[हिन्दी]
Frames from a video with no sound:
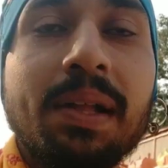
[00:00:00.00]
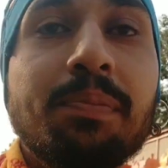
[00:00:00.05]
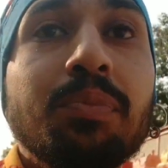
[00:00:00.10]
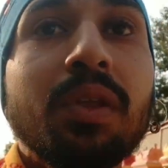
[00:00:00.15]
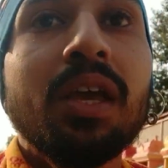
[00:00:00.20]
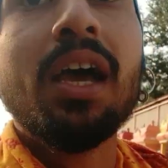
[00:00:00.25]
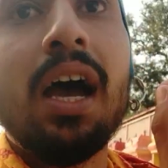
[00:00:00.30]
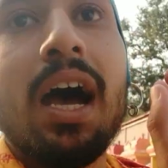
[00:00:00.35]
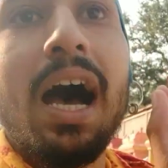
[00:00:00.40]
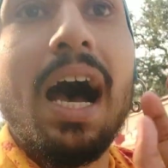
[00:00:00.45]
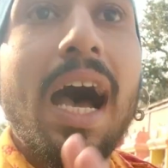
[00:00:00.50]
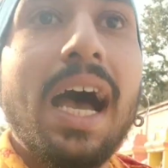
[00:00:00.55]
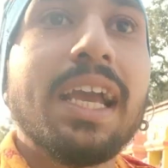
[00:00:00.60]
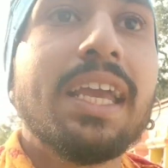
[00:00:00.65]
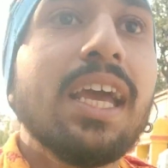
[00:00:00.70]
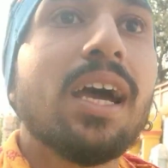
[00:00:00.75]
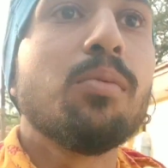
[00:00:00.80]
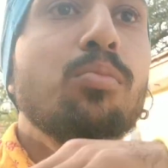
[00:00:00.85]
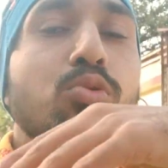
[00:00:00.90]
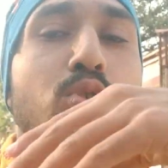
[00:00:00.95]
है
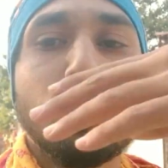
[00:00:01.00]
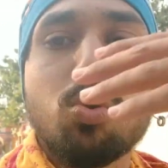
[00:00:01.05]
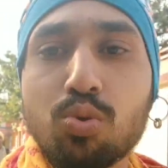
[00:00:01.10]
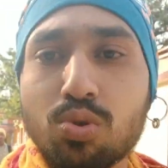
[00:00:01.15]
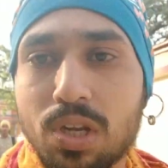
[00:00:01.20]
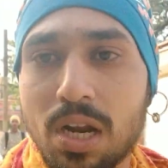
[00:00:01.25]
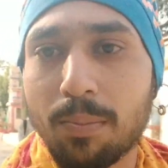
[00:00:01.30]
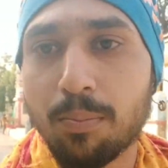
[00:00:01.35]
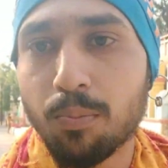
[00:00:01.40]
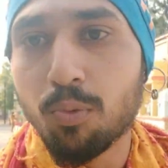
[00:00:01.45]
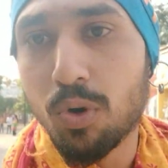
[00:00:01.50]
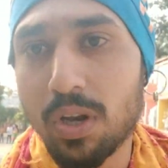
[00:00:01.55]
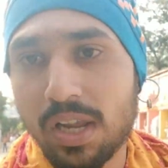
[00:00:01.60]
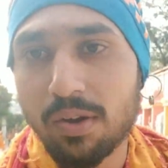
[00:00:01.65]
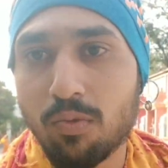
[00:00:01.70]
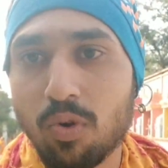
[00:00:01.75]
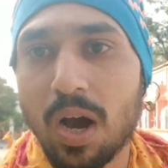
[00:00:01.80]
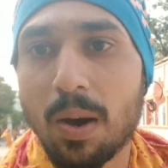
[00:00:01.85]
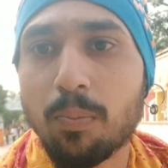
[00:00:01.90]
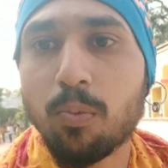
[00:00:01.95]
आगे हम जो दूसरा पुल है
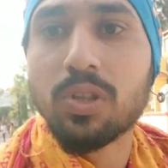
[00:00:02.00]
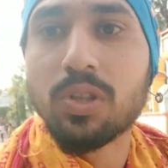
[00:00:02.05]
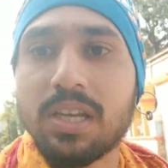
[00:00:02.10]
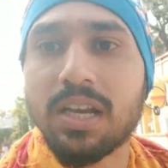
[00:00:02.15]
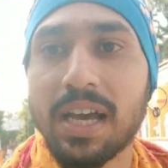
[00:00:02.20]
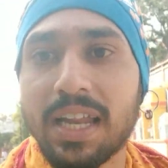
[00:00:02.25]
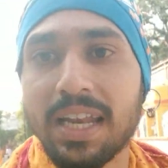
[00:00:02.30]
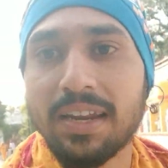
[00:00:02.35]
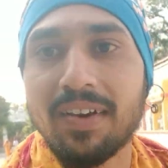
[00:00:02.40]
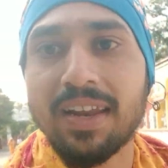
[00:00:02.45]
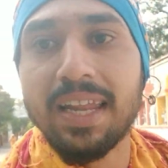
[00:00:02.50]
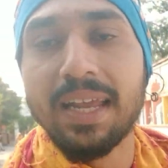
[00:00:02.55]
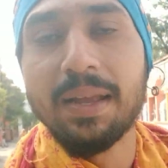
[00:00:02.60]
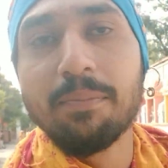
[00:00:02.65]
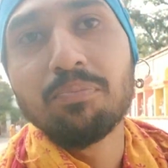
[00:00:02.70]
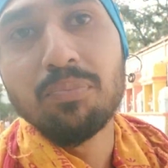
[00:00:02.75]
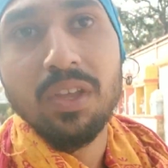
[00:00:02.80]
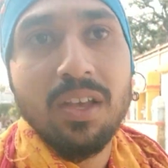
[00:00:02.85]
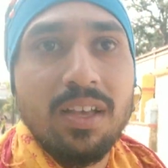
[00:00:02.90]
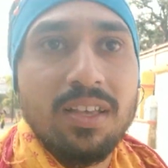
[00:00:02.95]
वो आपको दिखाने वाले
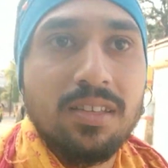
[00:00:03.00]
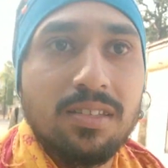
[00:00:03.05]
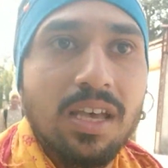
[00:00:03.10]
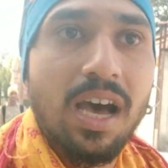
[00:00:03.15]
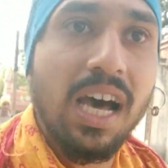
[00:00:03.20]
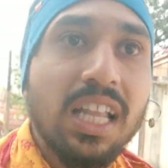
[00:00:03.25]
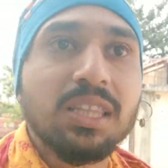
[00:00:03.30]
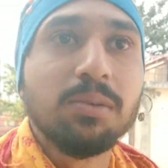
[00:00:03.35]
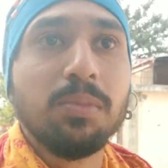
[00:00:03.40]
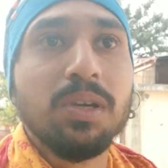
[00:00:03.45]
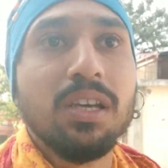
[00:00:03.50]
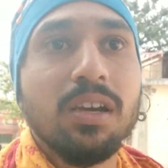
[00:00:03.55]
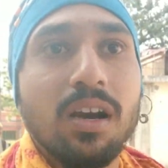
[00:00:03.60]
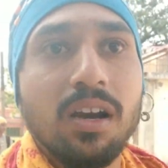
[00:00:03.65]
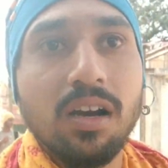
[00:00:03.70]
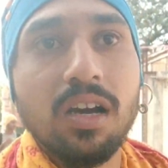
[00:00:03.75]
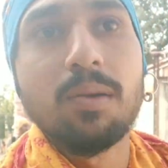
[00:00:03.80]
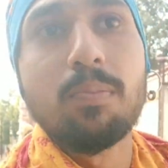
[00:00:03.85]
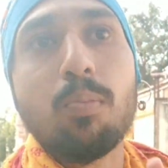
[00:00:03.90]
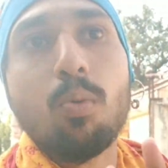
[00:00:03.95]
हैं साथ में
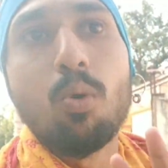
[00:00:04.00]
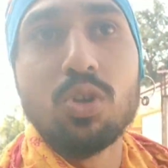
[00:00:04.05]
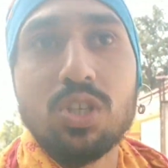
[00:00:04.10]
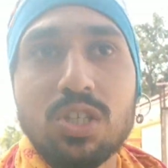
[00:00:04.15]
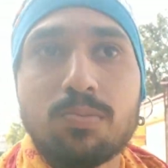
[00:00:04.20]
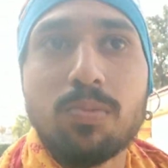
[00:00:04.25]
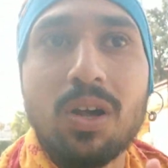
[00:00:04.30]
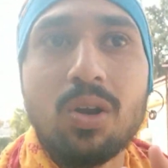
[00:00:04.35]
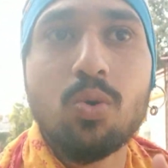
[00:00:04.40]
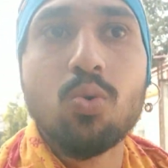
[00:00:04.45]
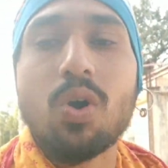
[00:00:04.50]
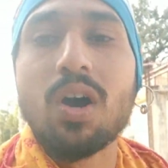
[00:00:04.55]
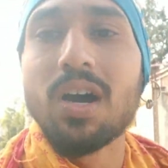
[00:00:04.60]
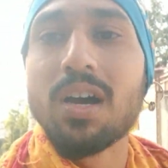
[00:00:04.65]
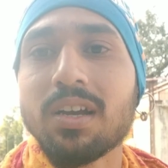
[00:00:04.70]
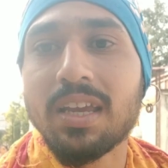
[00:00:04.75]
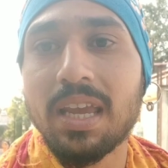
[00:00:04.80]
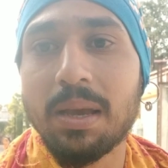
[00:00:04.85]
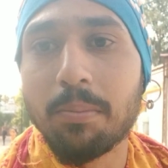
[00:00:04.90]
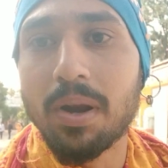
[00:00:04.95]
अगर पॉसिबल हुआ
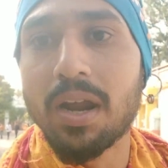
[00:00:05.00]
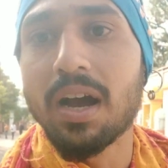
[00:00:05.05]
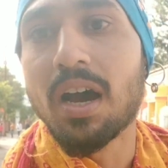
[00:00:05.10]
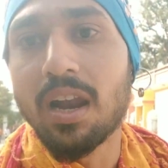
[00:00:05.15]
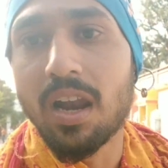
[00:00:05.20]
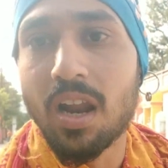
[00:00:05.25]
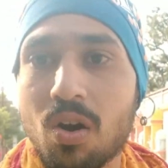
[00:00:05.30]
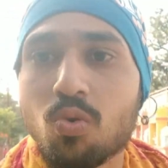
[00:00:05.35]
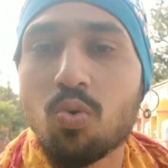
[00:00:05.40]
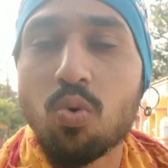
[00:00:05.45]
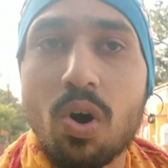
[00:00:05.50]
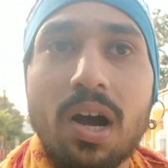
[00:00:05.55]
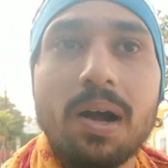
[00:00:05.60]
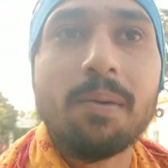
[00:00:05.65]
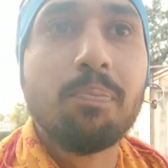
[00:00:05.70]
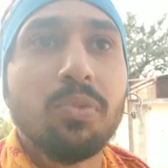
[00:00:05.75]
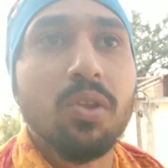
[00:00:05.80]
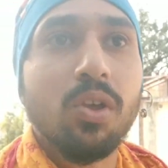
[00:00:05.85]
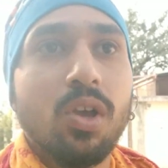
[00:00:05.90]
कैमरा अलाउ हुआ